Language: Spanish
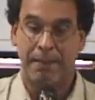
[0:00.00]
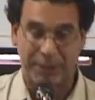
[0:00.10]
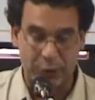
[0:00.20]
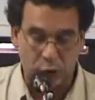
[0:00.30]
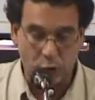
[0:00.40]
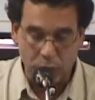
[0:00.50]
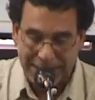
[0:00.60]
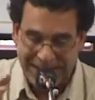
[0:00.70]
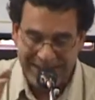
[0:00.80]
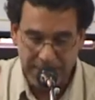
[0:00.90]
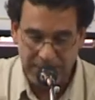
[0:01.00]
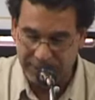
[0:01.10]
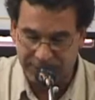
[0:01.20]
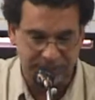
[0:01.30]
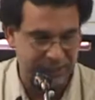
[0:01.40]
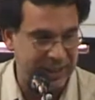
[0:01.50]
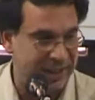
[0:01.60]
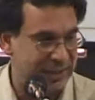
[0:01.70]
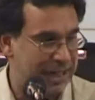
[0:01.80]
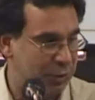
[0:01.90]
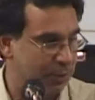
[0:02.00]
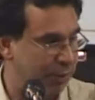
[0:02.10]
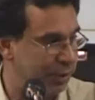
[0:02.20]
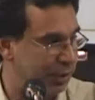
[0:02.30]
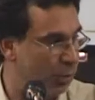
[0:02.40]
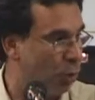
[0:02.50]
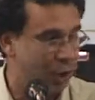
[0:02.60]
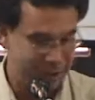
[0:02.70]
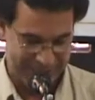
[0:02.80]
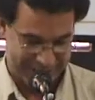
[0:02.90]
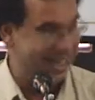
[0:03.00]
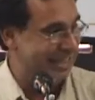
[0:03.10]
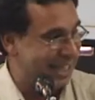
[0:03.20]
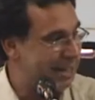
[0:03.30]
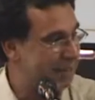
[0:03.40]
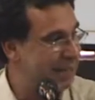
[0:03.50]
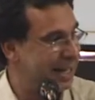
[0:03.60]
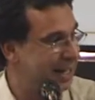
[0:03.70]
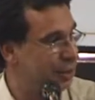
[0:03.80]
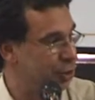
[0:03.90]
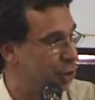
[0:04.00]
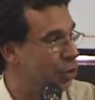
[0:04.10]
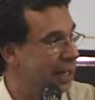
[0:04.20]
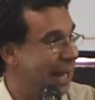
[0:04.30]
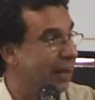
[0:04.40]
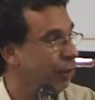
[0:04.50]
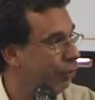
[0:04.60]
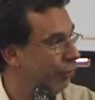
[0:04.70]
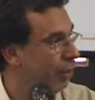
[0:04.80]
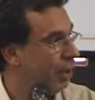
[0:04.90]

Pero como la némesis y el relato positivo están en verdad entroncados,